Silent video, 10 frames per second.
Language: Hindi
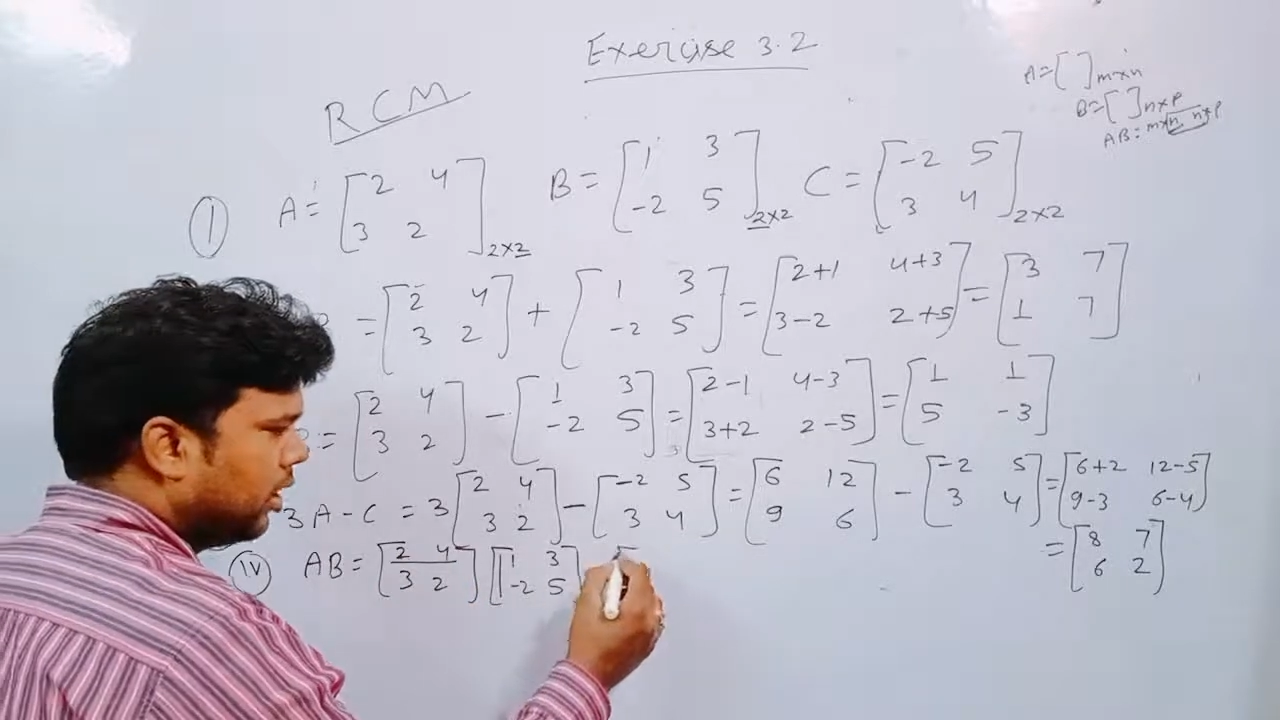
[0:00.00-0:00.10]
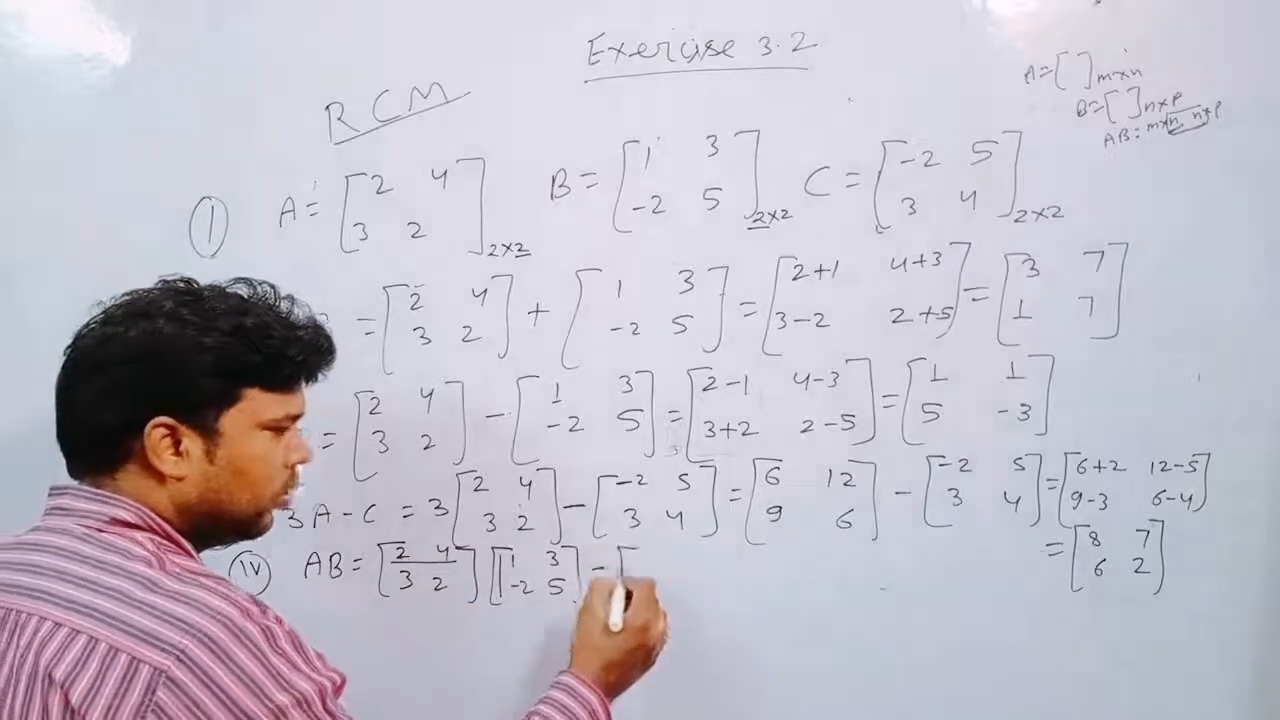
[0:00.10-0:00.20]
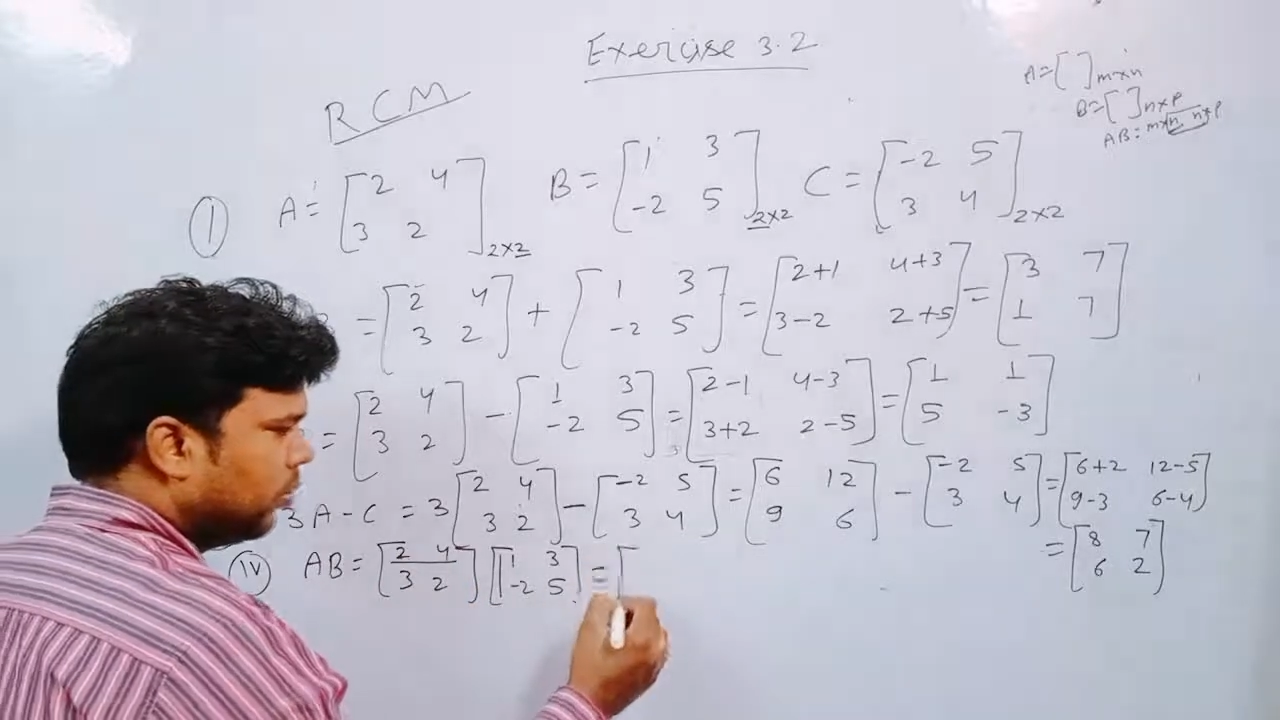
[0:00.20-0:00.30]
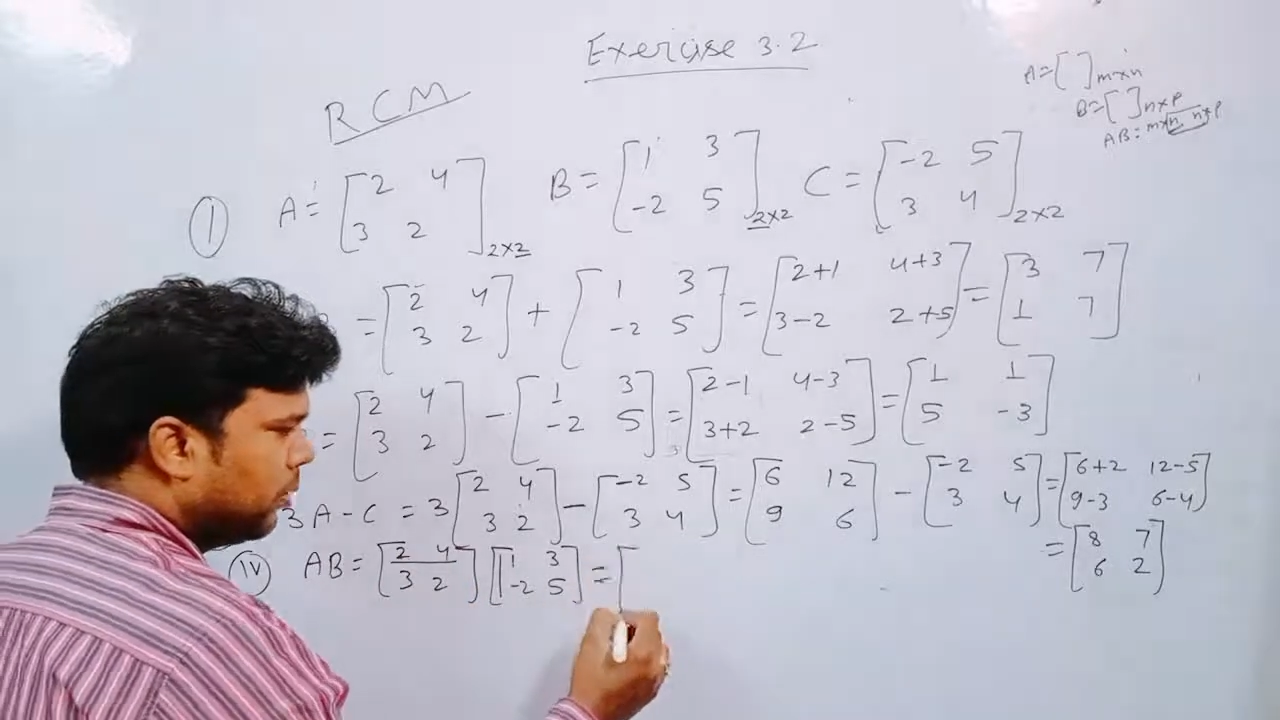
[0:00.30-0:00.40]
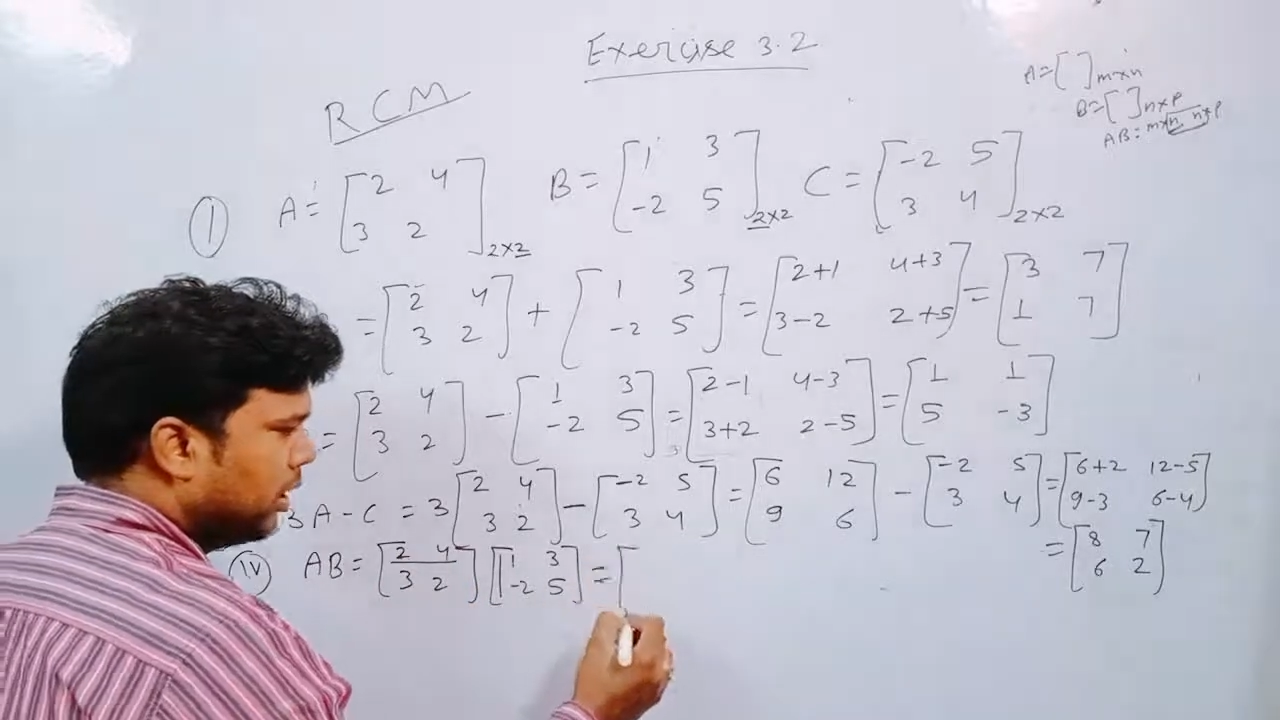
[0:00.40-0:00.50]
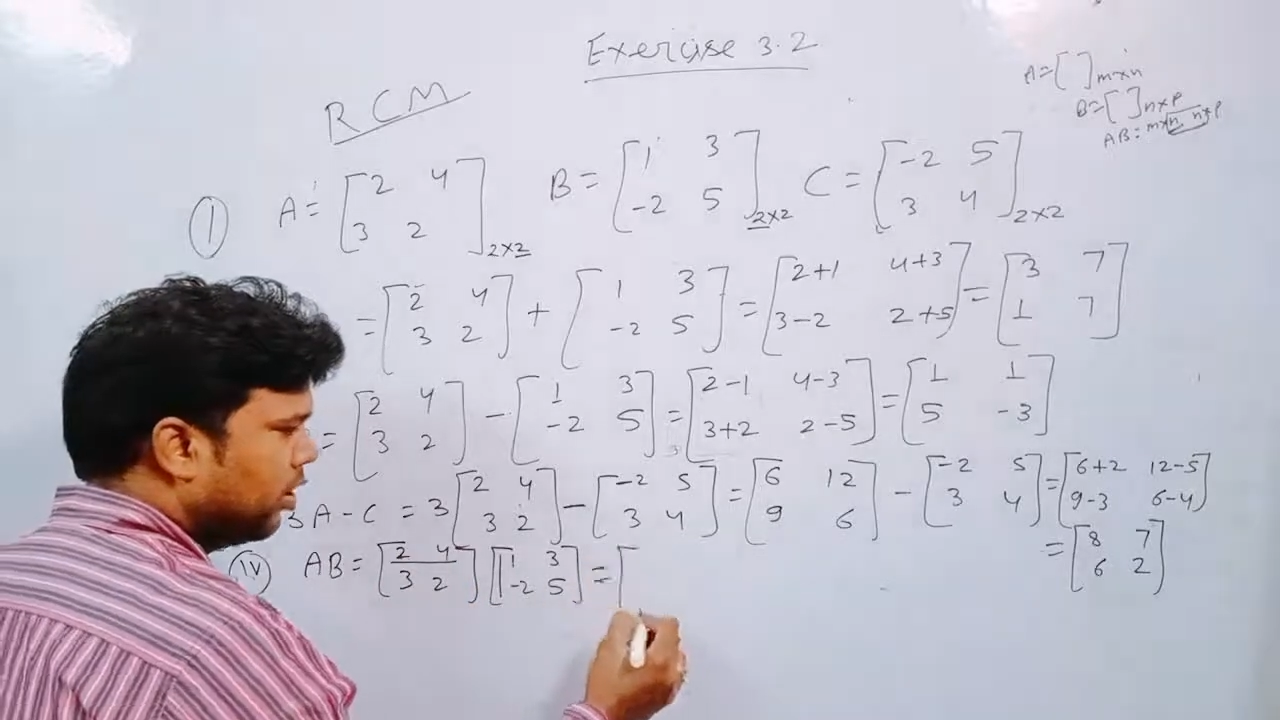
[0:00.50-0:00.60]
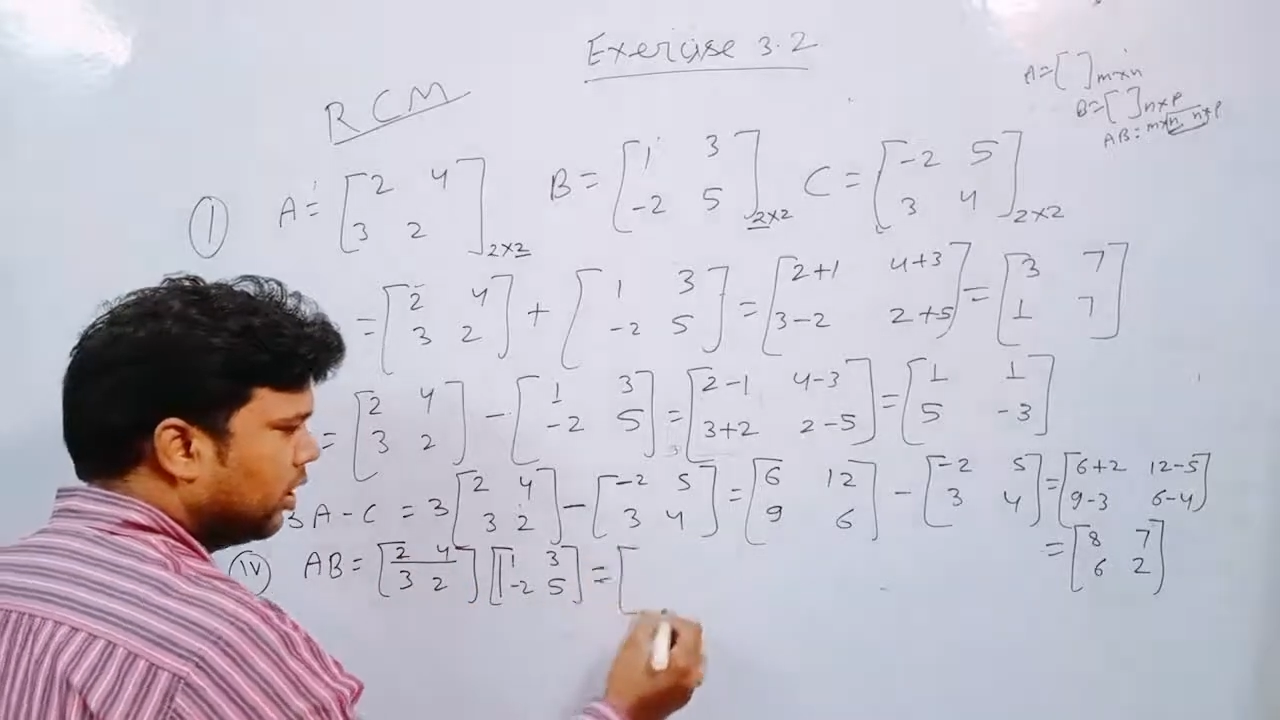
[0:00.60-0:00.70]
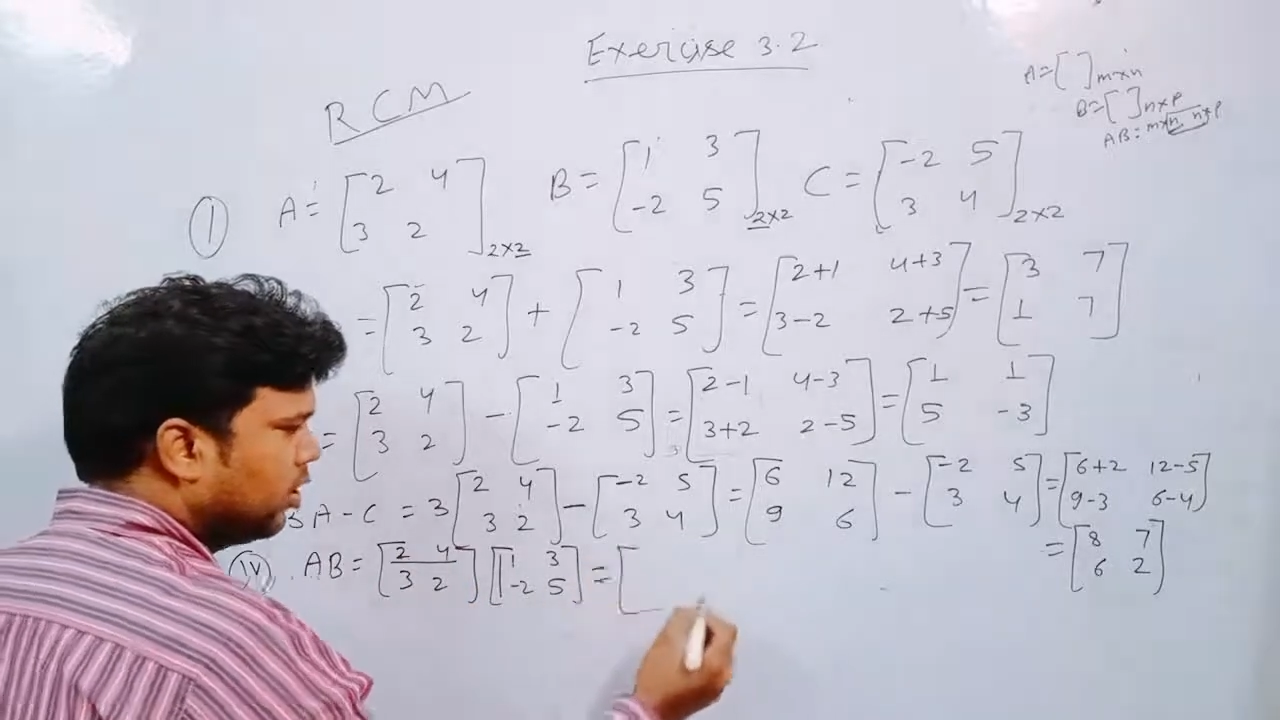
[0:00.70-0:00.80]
रो पहले वाले